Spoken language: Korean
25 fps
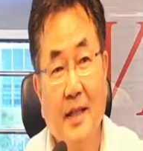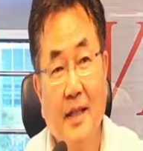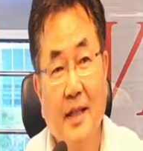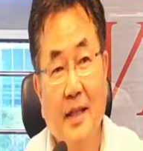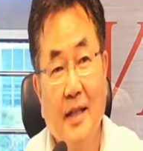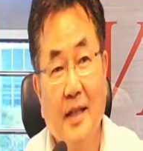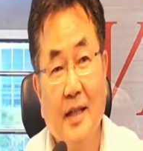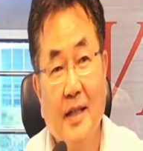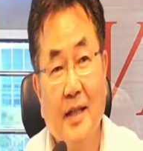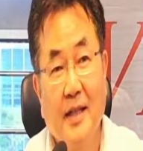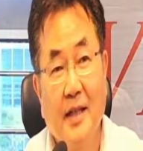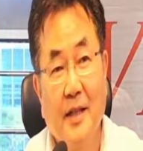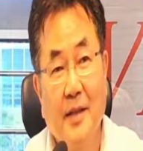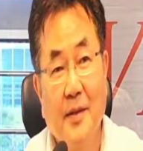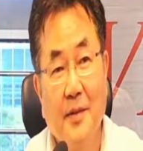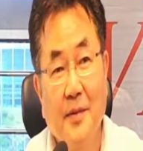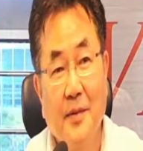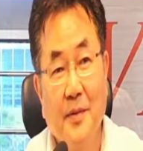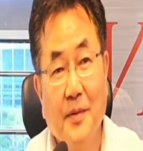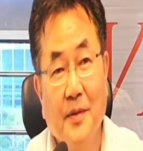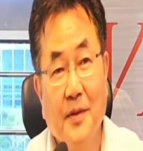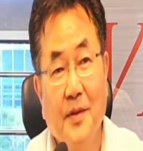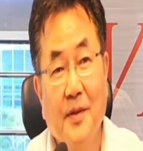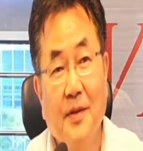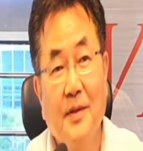이렇게
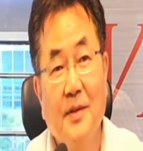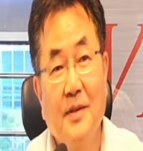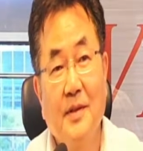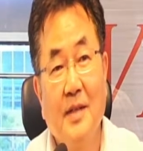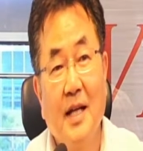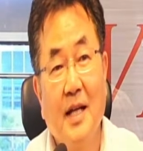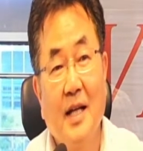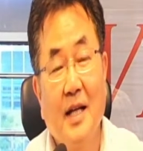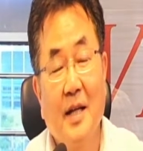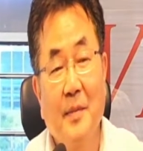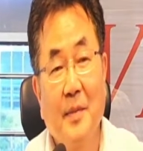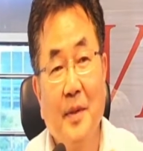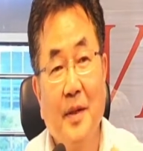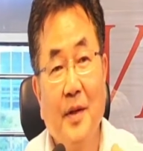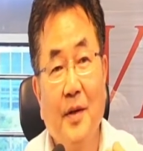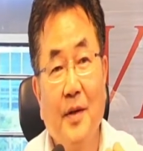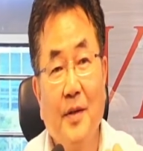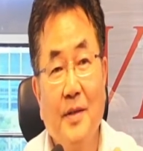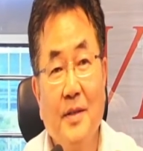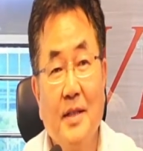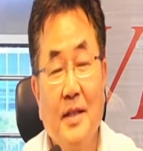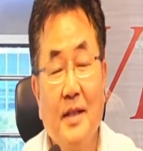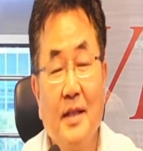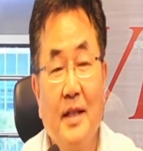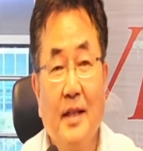되고 더 사람이
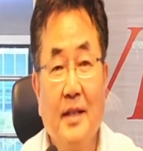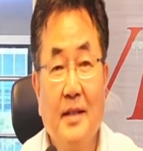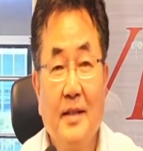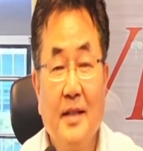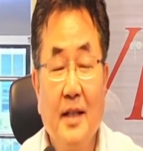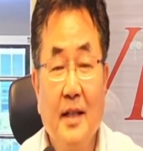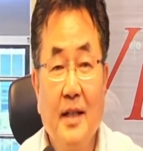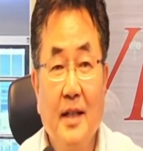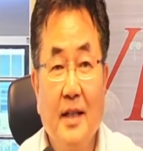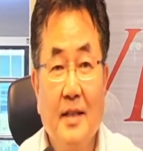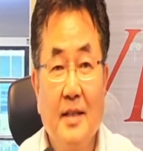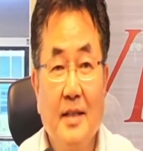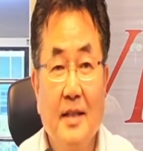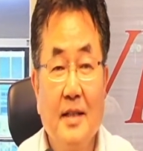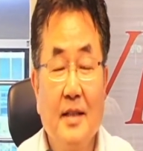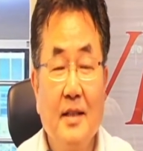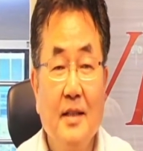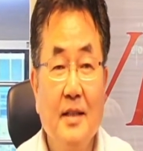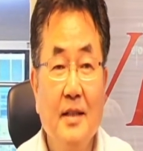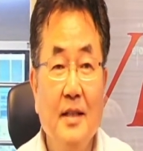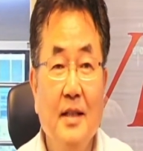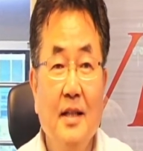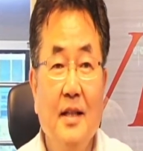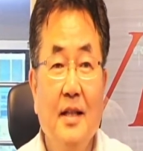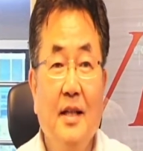커질 때 이 세
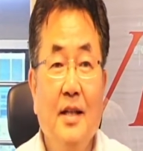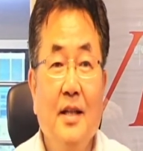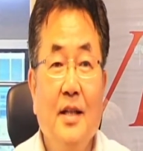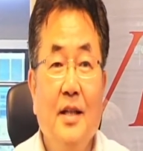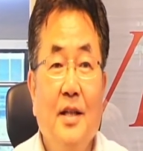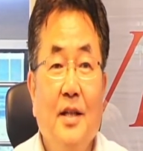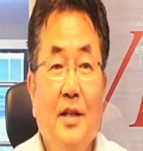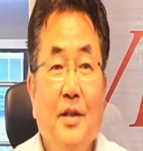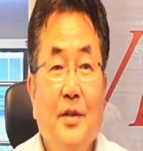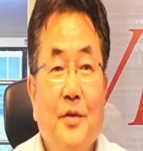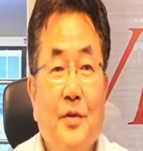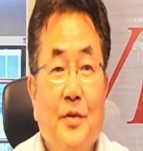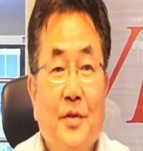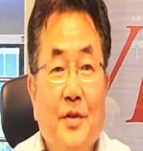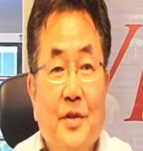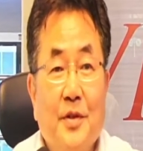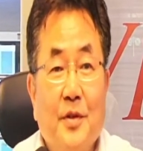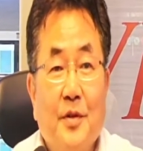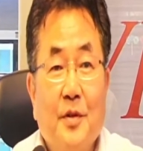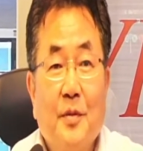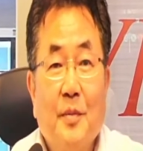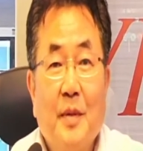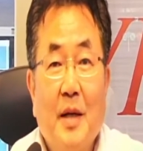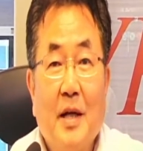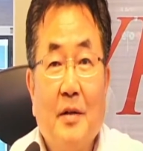가지를
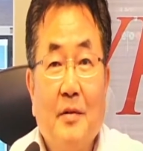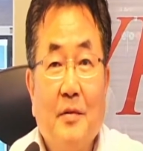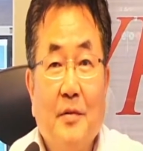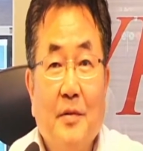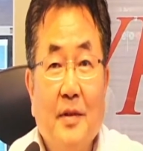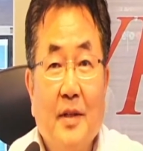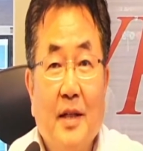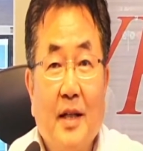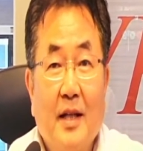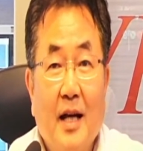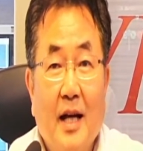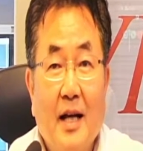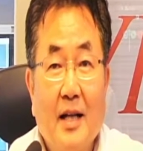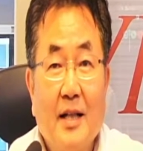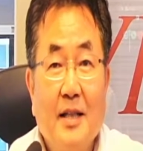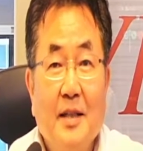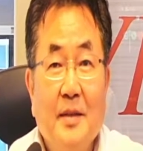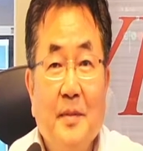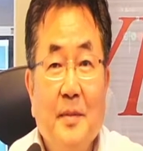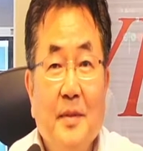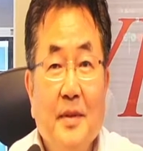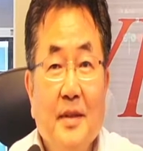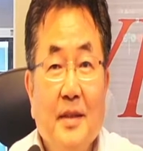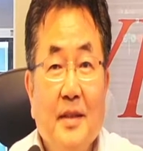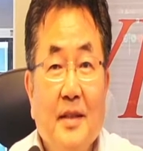유기적으로 바꾸는데 가끔은